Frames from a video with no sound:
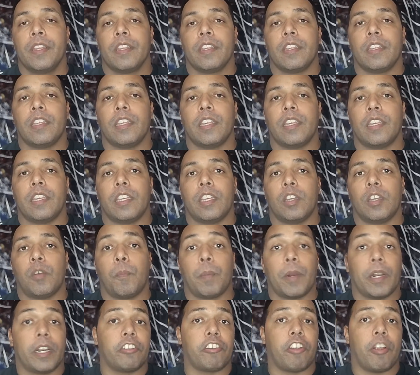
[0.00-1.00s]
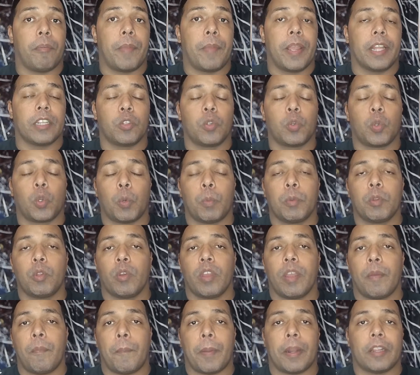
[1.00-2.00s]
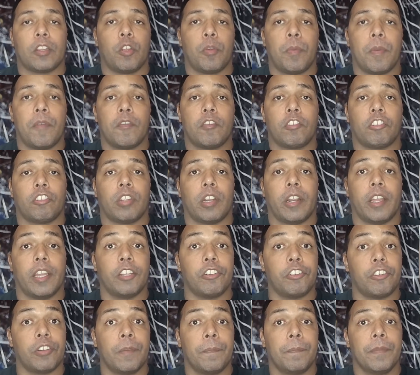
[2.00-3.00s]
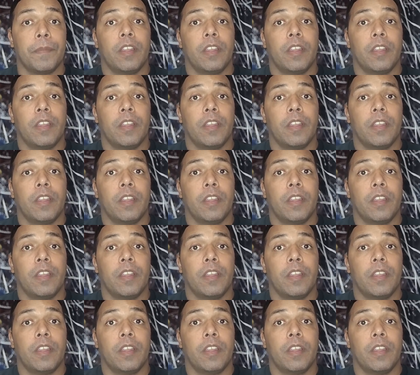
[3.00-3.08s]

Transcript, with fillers: e o planejamento do Clube do Remo para 2023